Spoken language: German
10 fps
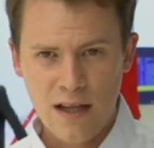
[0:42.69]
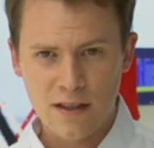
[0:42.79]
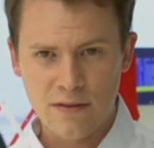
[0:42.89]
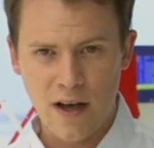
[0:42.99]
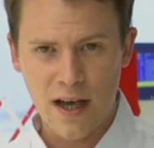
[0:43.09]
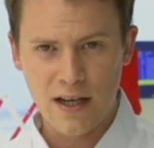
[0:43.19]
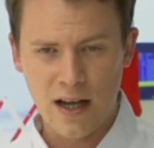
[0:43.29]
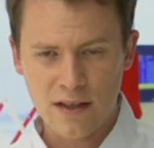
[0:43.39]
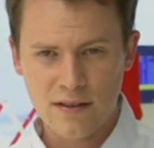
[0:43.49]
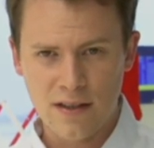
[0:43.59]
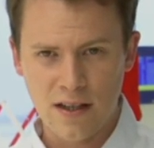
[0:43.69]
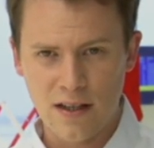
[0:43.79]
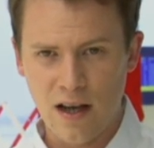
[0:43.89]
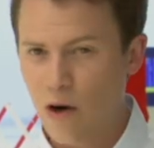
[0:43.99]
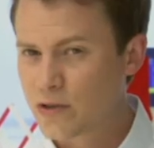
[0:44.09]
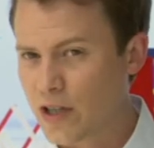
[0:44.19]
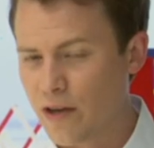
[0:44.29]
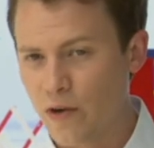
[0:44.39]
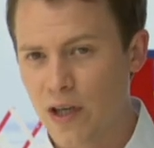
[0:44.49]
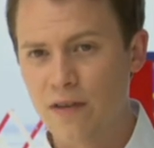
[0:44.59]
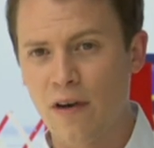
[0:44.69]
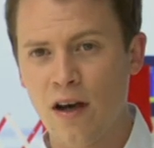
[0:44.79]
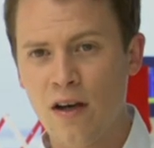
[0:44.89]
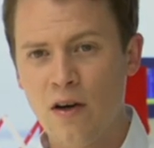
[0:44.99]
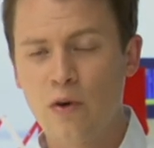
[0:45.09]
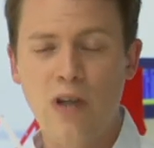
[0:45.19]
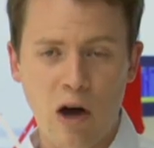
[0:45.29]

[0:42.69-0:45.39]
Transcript: Das war eine Nacht, die außergewöhnlich war und